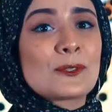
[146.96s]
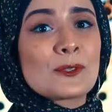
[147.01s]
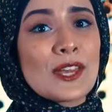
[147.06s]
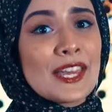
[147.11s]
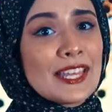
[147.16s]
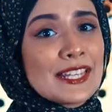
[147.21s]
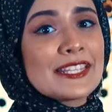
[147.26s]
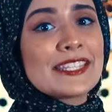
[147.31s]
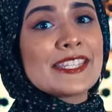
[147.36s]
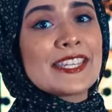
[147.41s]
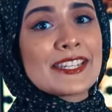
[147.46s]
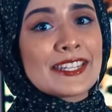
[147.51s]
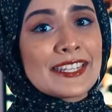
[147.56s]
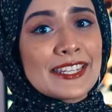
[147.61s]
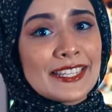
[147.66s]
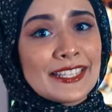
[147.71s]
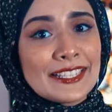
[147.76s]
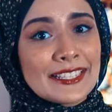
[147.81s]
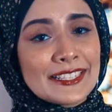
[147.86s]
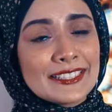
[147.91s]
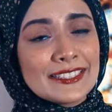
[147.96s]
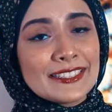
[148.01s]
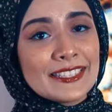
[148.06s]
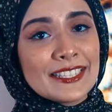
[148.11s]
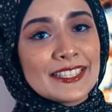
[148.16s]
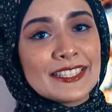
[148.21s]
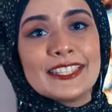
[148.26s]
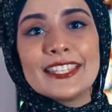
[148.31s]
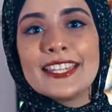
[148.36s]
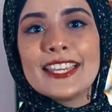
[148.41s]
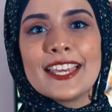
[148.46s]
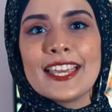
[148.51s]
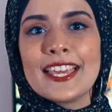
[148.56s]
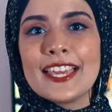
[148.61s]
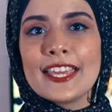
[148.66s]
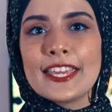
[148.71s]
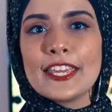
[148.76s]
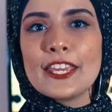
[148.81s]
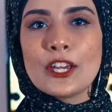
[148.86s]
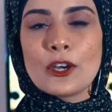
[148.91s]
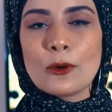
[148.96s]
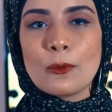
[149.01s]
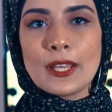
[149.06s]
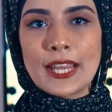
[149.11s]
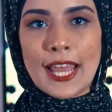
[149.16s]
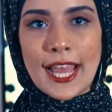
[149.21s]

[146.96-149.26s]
سؤال سريع جدا ايه هو